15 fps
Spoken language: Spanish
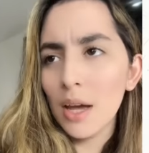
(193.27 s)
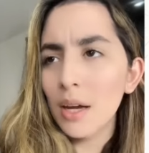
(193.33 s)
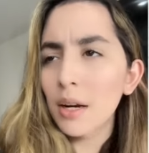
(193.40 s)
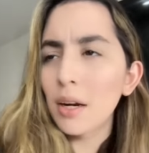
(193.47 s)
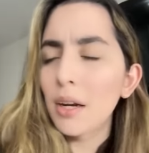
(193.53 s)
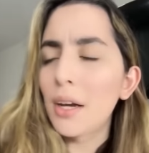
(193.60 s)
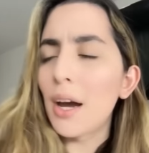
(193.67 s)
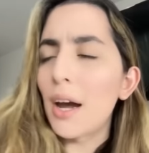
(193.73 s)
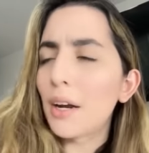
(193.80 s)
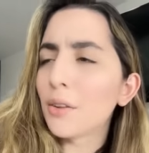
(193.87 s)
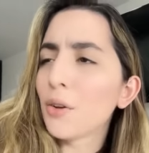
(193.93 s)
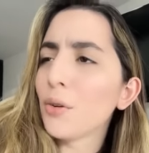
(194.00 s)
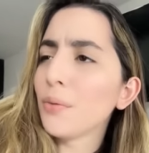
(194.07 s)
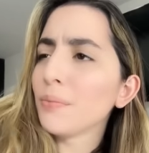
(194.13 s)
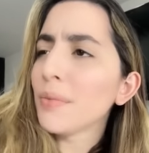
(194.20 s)

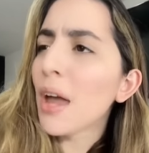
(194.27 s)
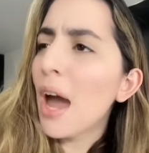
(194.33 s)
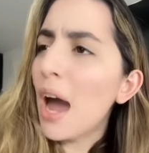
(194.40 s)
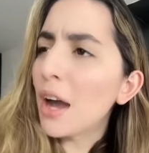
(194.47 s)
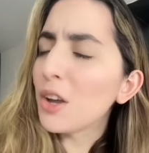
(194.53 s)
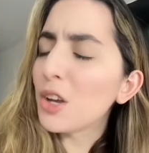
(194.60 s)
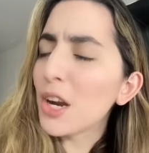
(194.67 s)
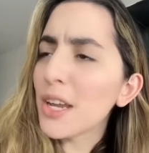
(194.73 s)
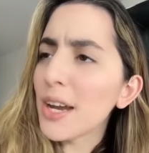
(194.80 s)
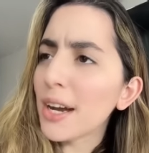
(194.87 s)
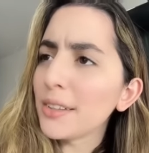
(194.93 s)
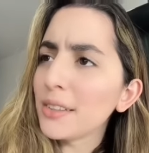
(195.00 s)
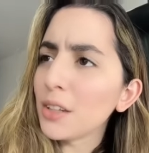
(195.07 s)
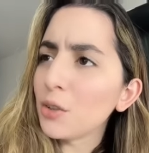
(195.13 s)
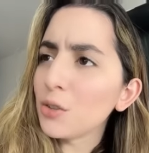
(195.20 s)
Ricardo, ¿a qué hora llegaste
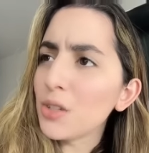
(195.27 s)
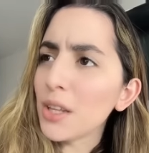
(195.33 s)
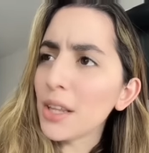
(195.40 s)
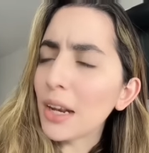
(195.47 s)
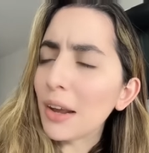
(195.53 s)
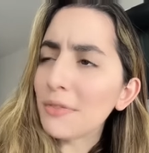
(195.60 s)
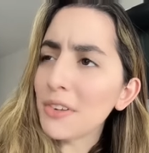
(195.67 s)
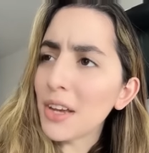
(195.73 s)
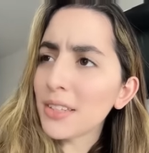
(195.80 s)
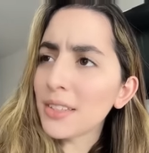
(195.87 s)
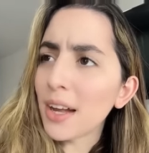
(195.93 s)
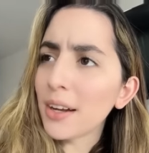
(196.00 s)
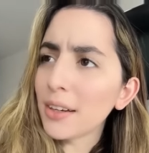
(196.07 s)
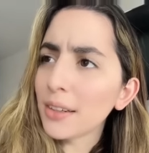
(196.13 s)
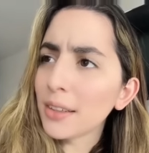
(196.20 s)
anoche de la fiesta?